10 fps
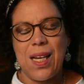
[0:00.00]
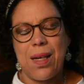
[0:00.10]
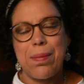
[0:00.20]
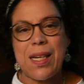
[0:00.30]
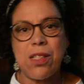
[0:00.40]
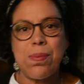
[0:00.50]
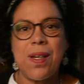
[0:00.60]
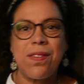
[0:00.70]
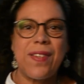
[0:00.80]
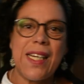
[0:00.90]

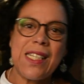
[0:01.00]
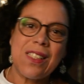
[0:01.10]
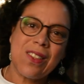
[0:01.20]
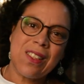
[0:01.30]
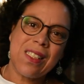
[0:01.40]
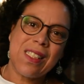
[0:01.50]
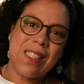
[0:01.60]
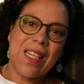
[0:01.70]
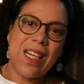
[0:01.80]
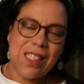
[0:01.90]
Manchmal fällt
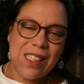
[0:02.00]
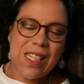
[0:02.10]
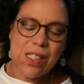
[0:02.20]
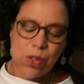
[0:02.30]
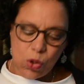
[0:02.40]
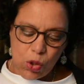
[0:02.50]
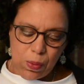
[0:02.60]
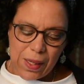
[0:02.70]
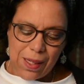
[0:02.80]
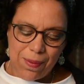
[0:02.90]
uns gerade das so
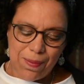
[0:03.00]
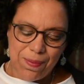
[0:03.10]
schwer.